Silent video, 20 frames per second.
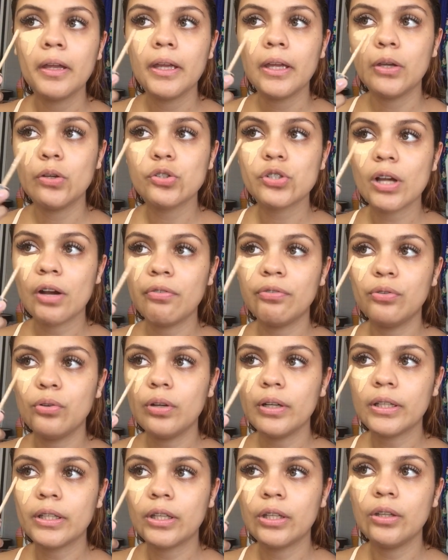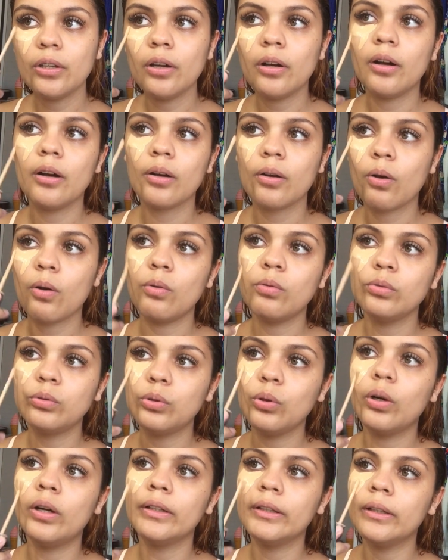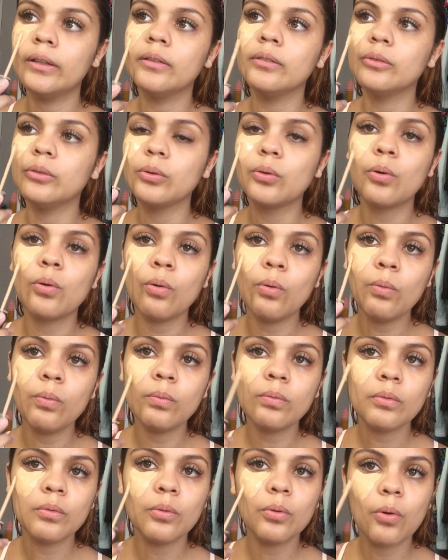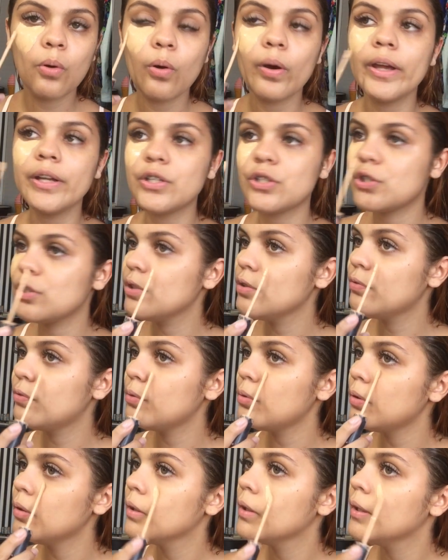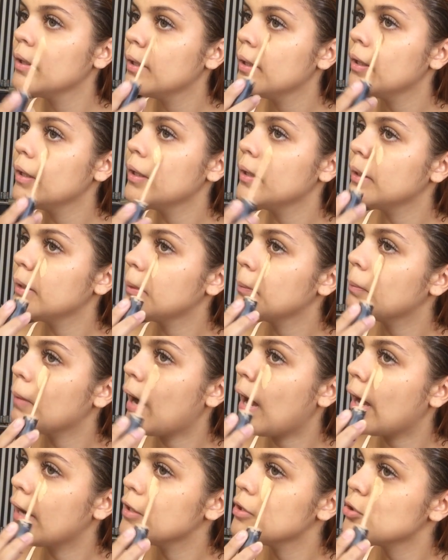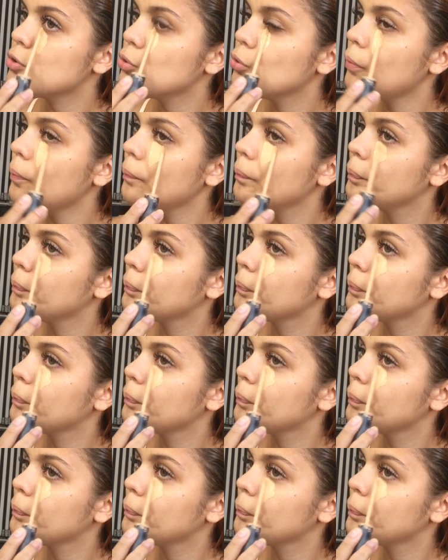Eu já vou aqui, ó, contornando com o corretivo embaixo.